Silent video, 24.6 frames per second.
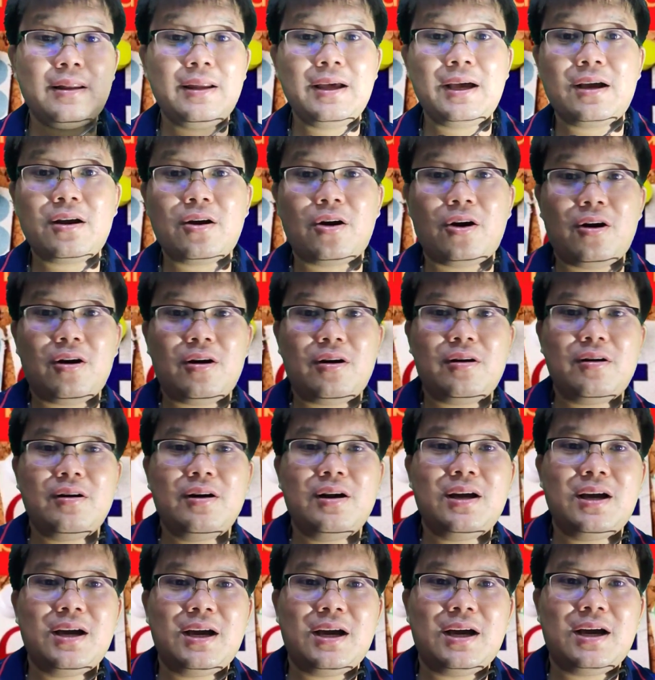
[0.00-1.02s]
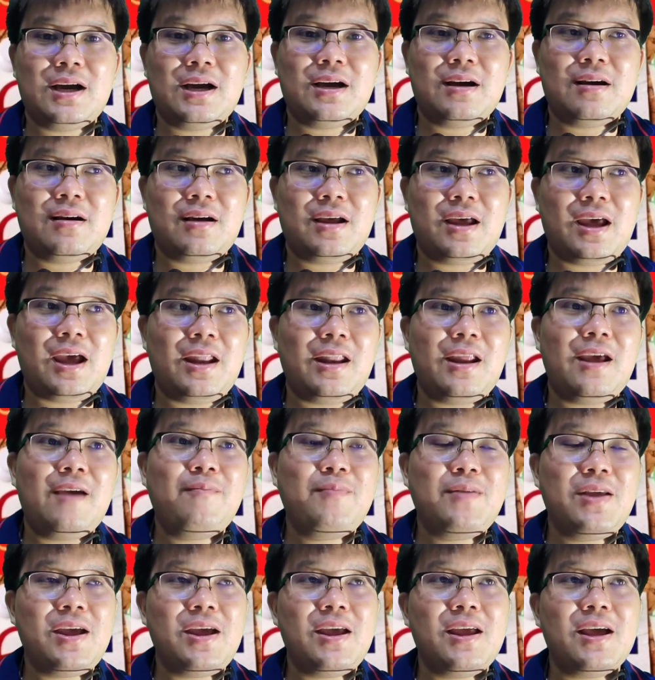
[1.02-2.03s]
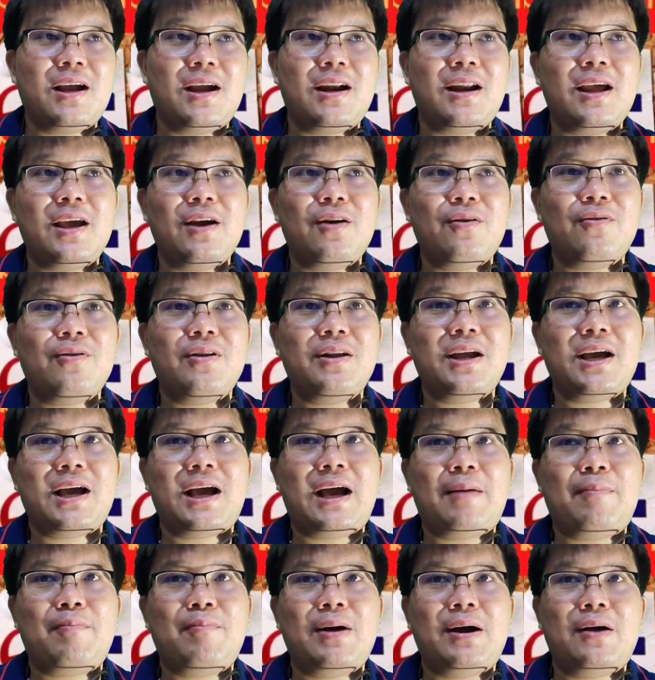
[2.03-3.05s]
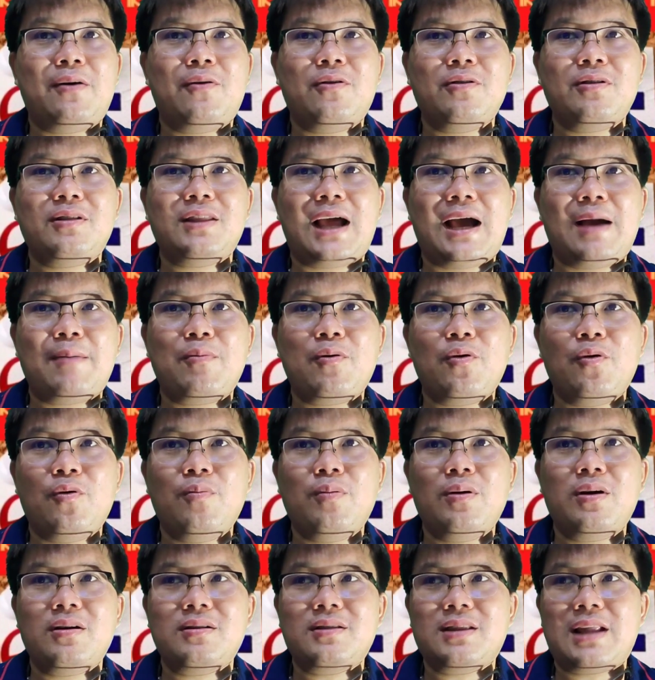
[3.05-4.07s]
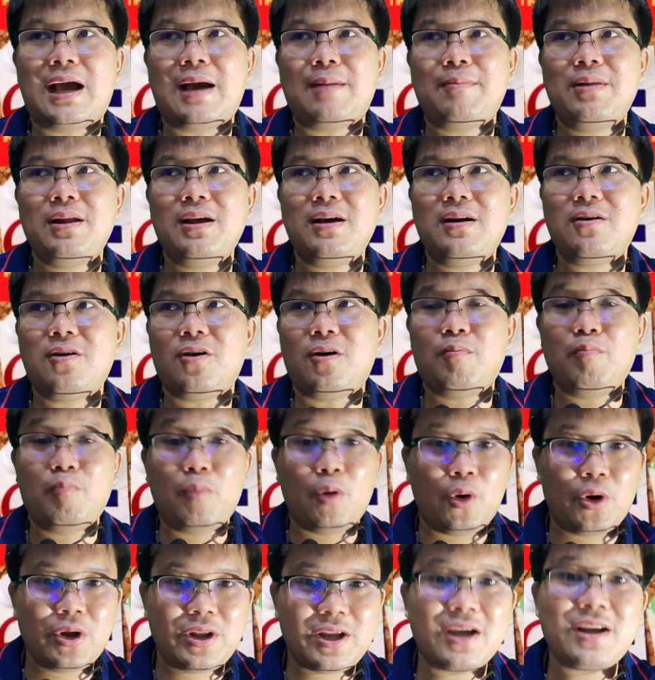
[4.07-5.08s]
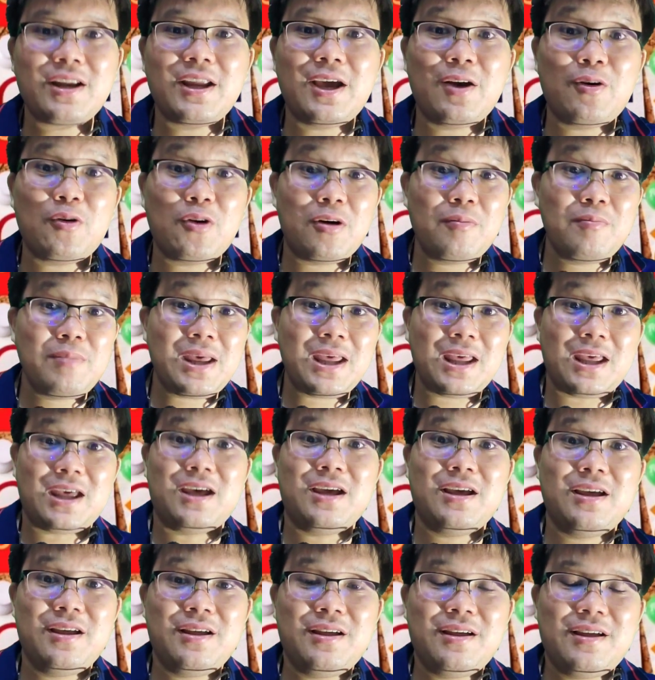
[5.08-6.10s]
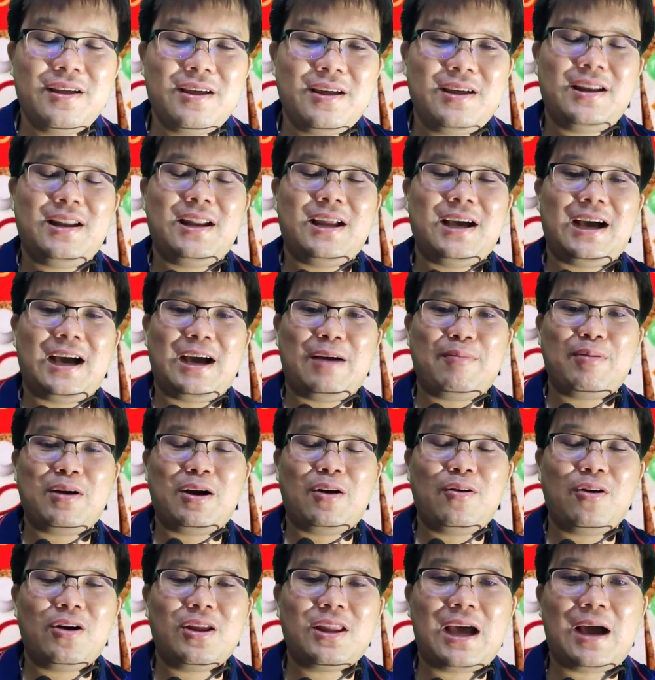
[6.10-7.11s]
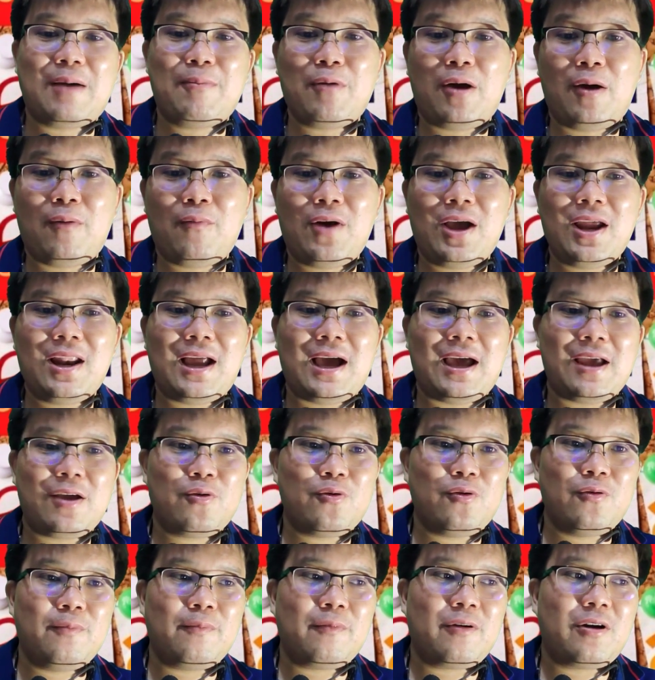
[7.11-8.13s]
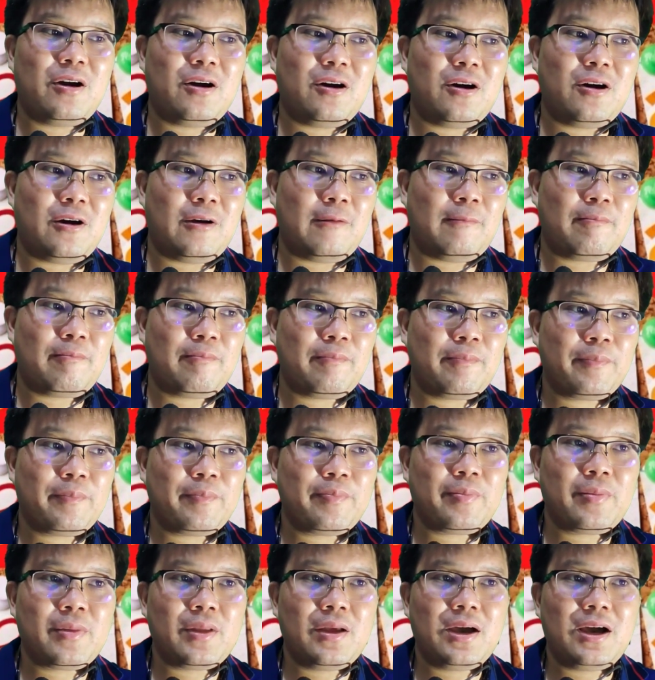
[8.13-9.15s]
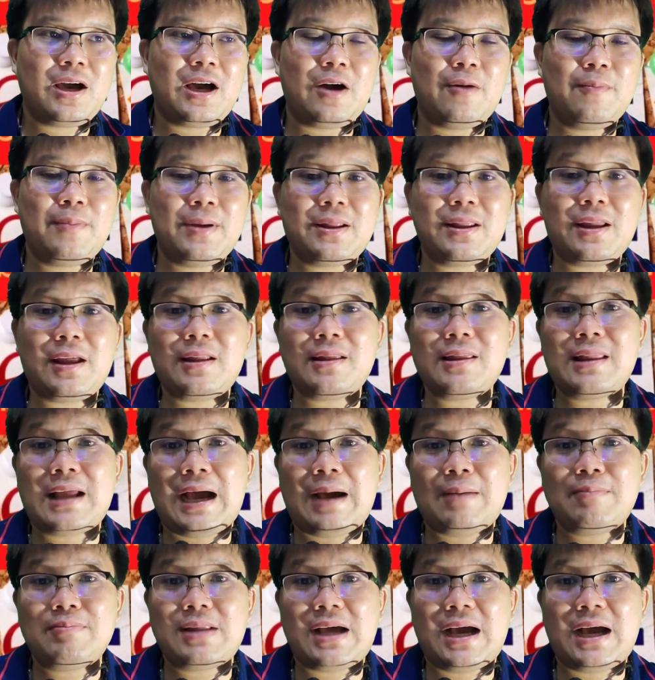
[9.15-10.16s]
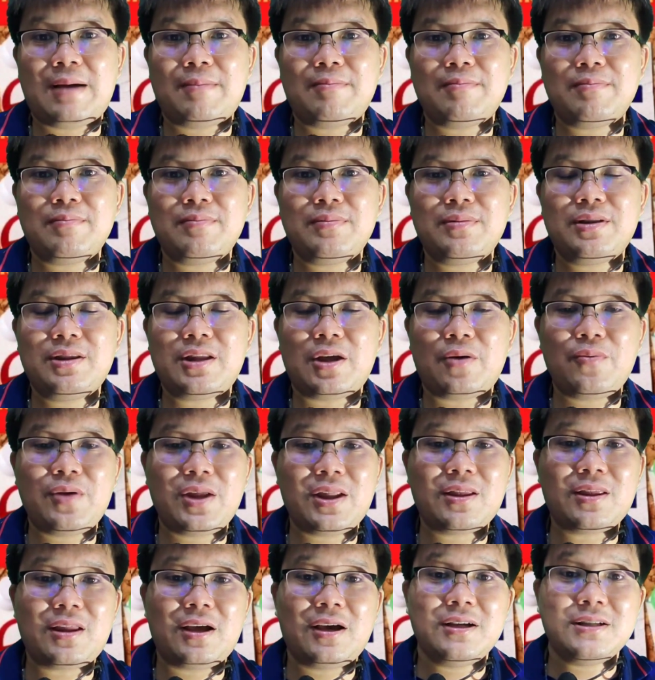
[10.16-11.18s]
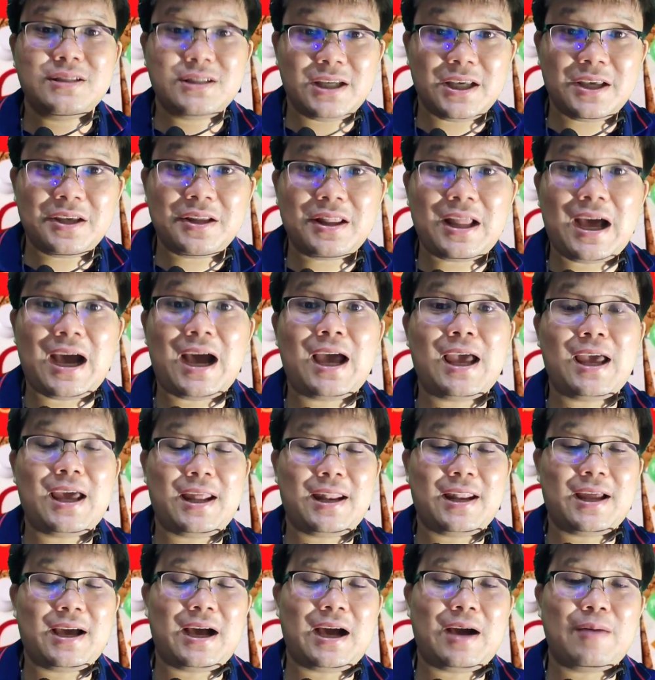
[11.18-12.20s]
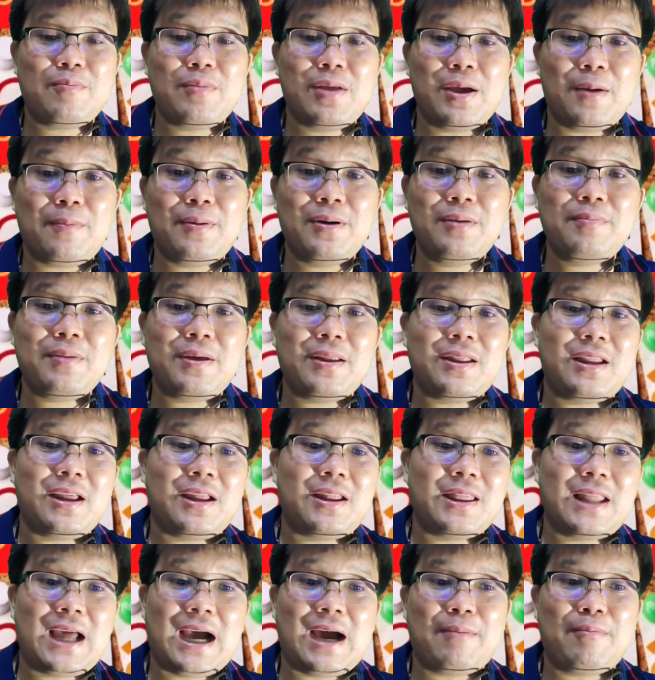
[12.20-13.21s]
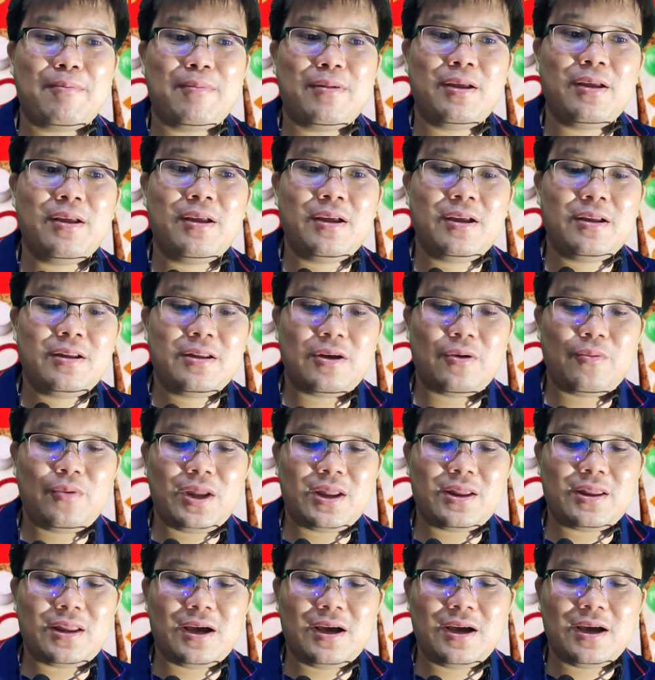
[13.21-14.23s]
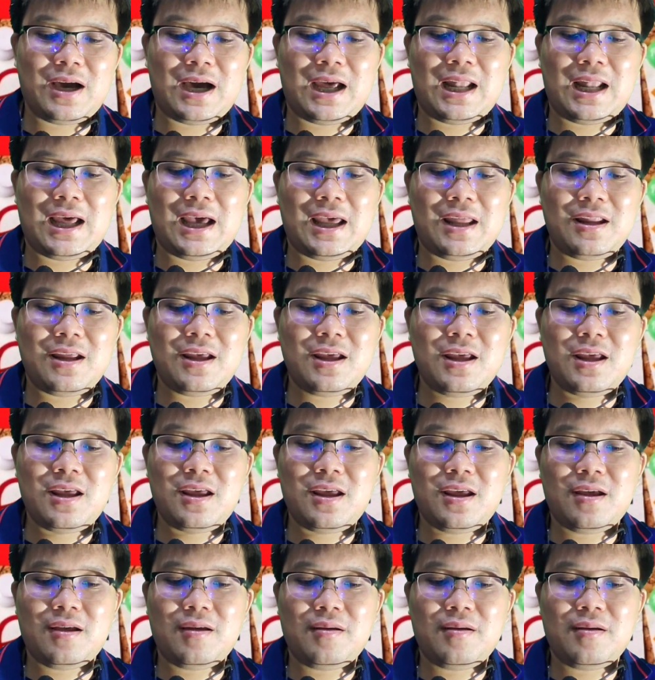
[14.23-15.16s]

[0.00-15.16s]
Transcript: เรื่องของอ่า เอ็น เอฟ ที อย่างเดียวนะครับบางคนตามกลุ่มก็ตามเรื่องของโบนอย่างเดียวก็มีนะครับเขาก็ทำเอาไว้หลายกลุ่มก็เข้าไปติดตามตาม Twitter จริงได้นะครับอย่าเพิ่งไปติดตาม Twitter อะไรที่